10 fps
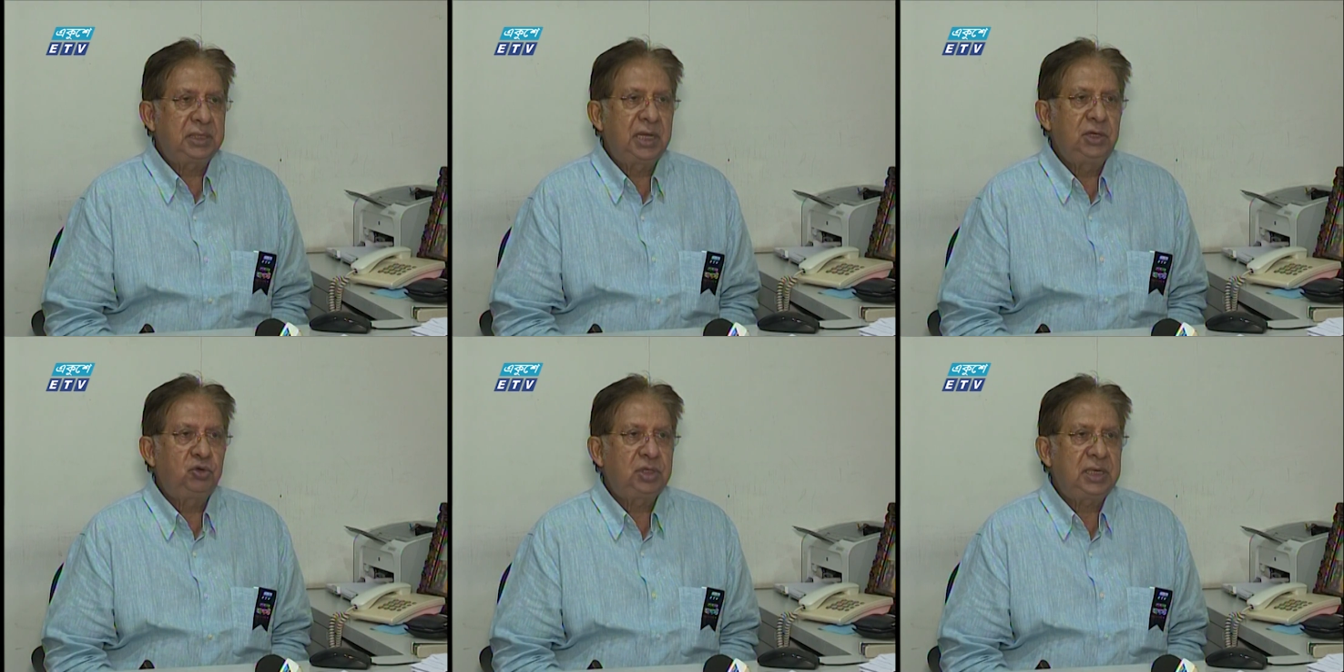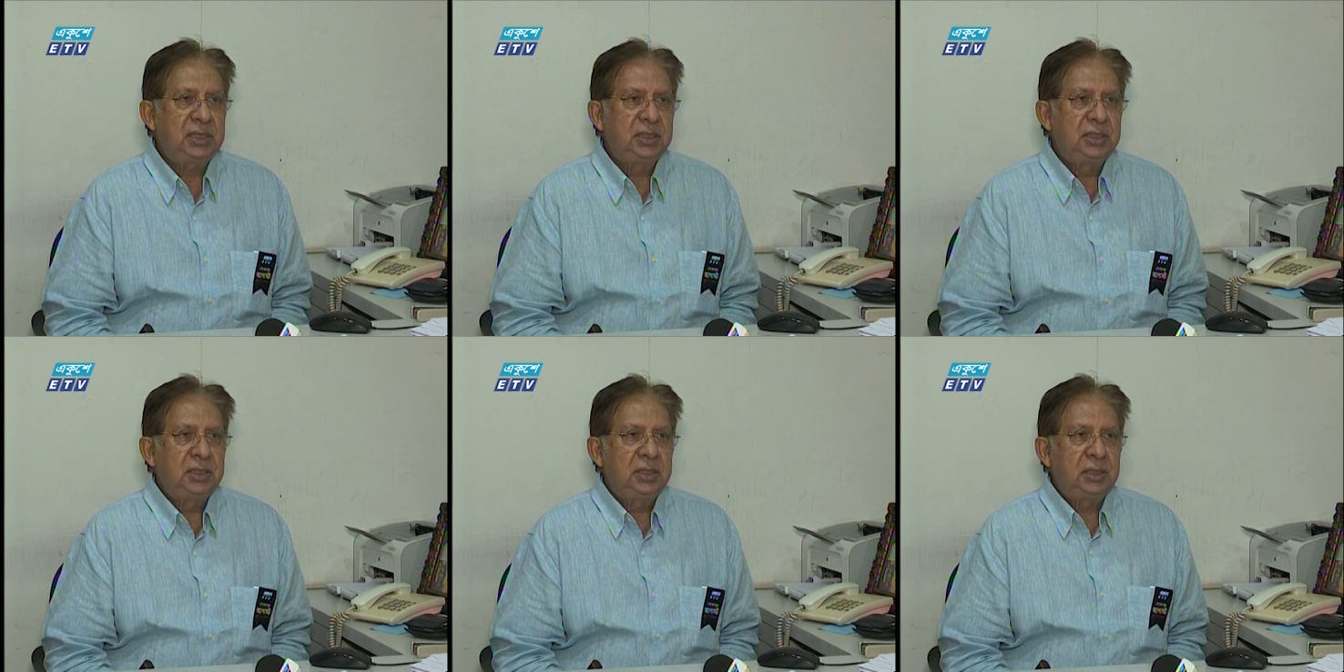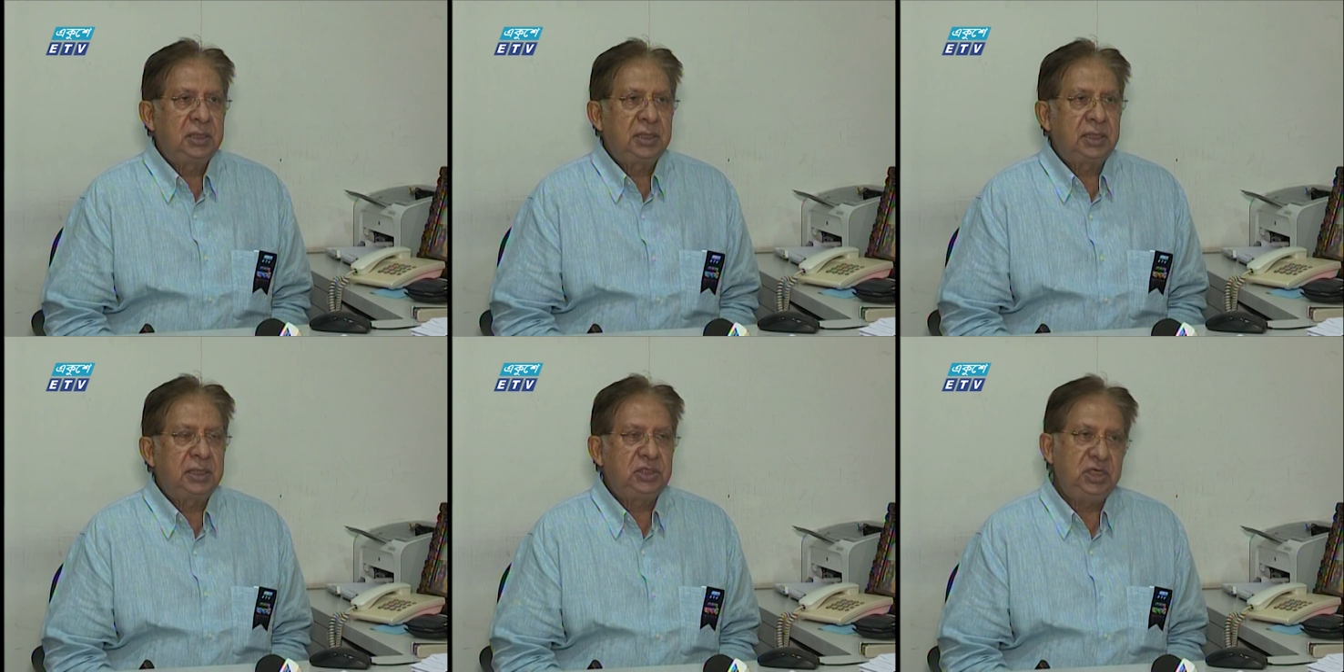প্রাধান্যটা
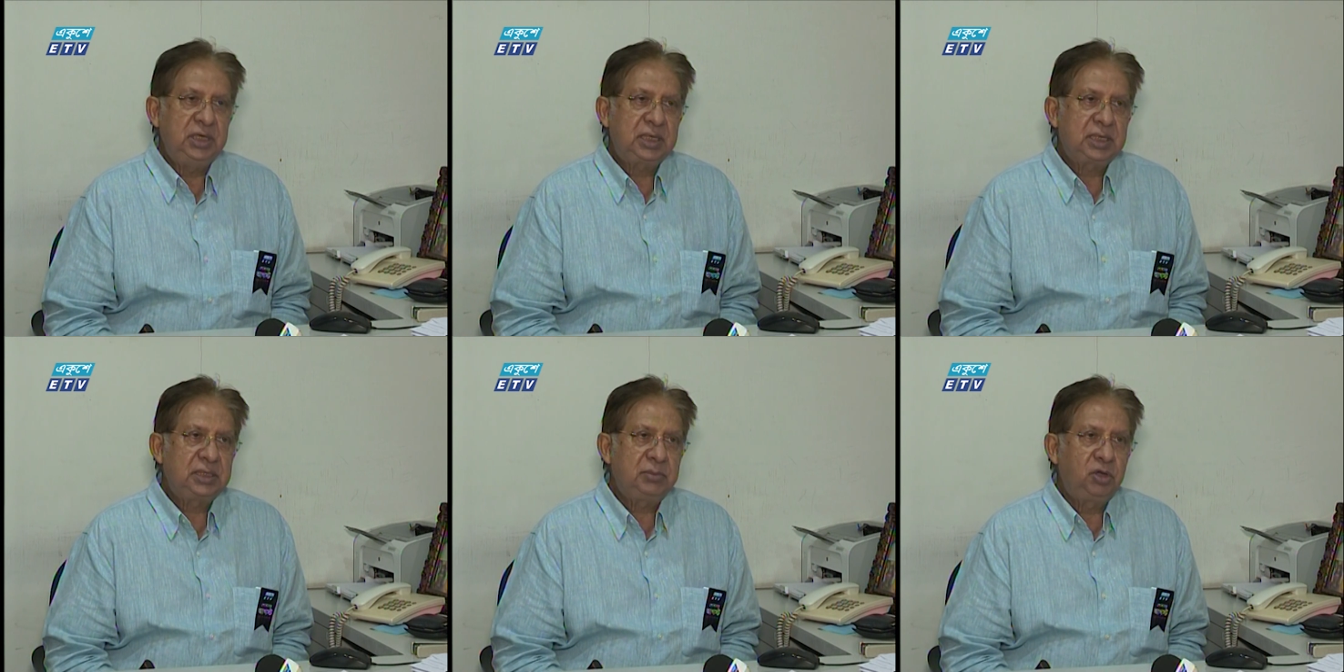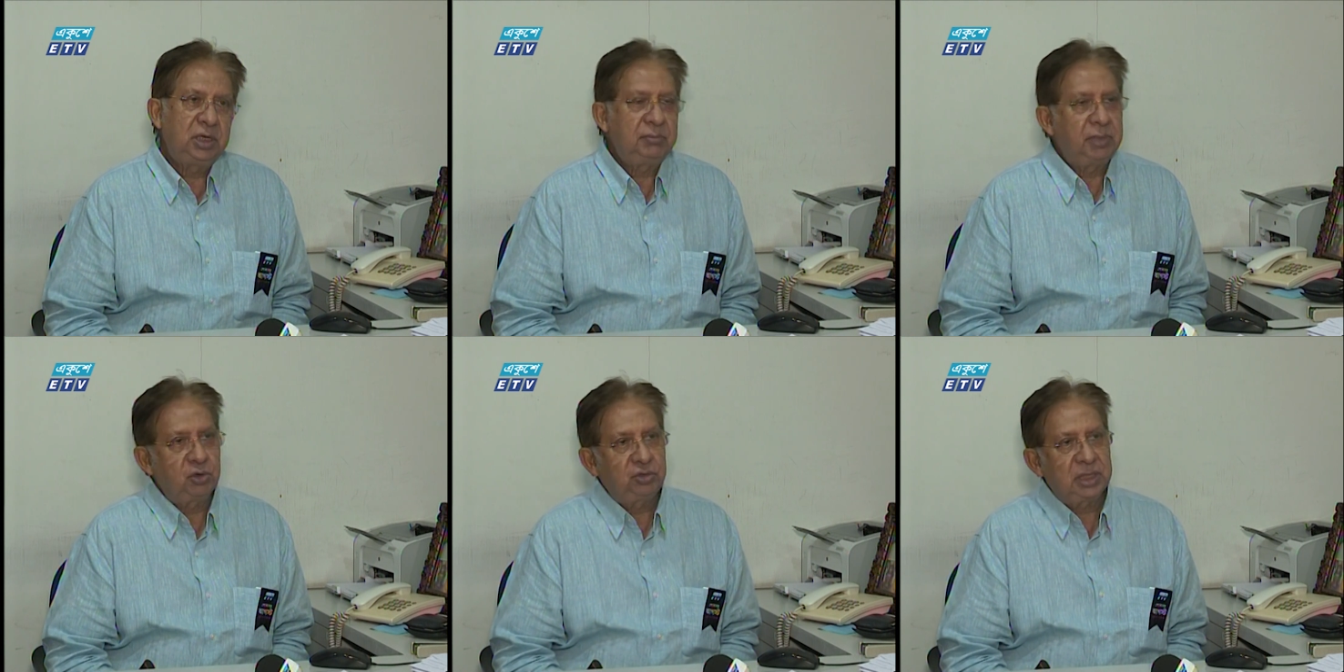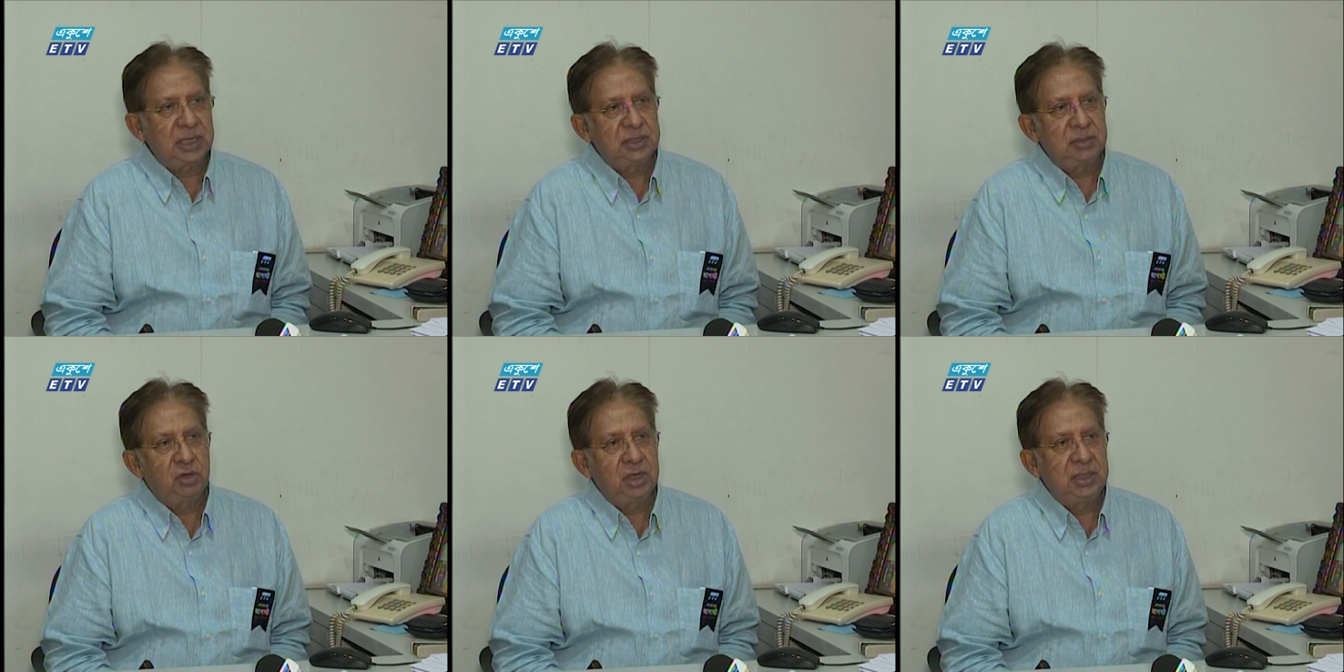চীনের কাছে বলেন ভারতের কাছে
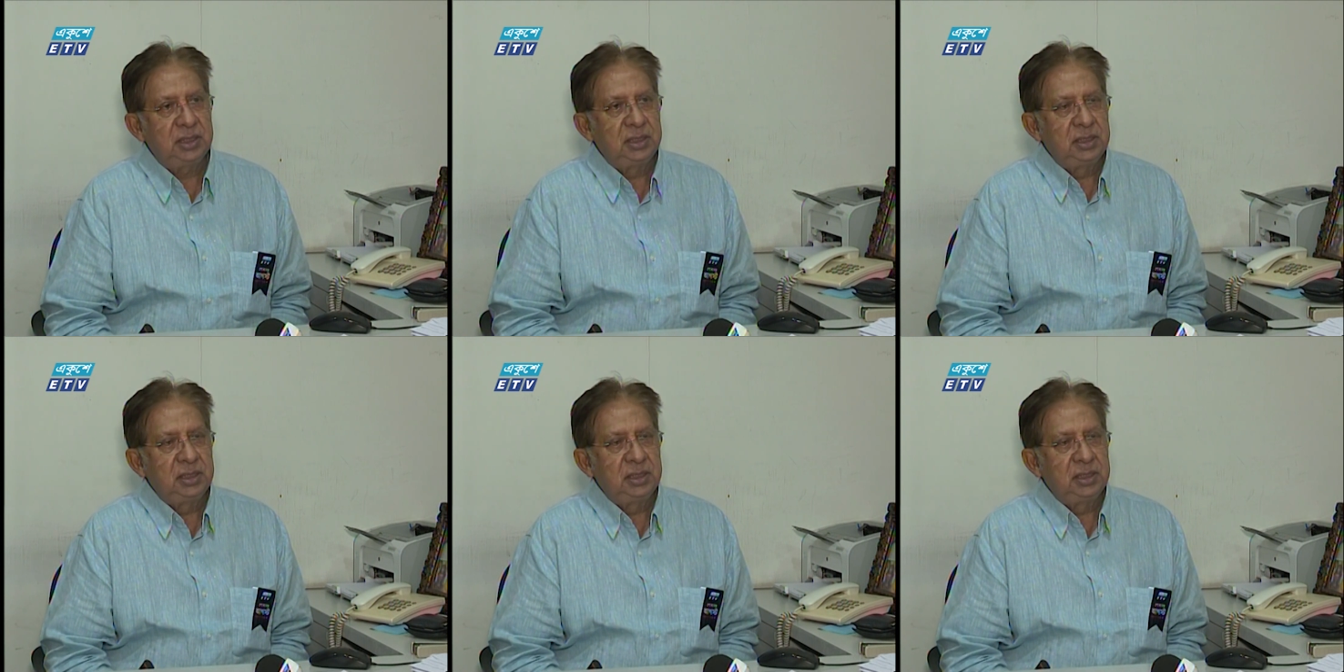বলেন